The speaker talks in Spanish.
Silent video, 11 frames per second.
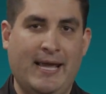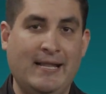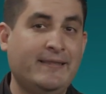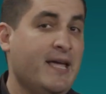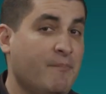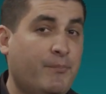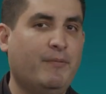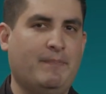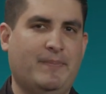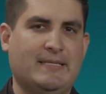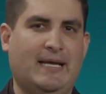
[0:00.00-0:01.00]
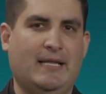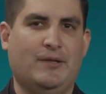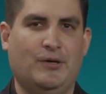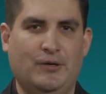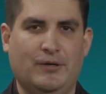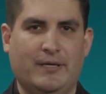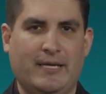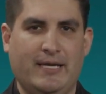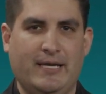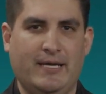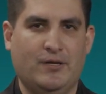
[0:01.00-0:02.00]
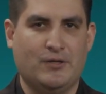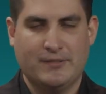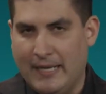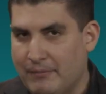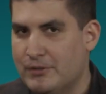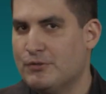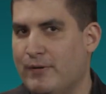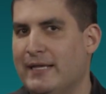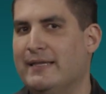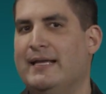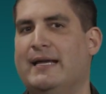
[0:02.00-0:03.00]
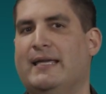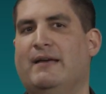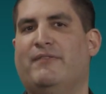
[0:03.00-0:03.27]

El tiempo va pasando y nos damos cuenta que